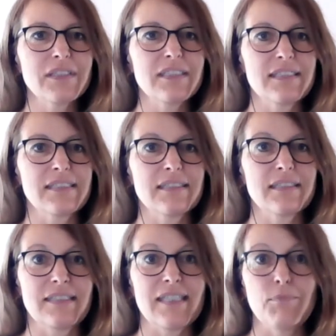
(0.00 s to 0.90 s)
des
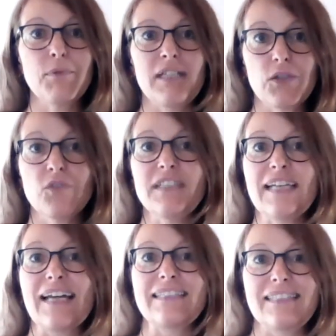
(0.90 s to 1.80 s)
ZBMed
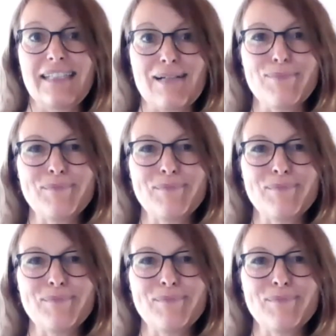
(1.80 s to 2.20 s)
Covid-19 Hub.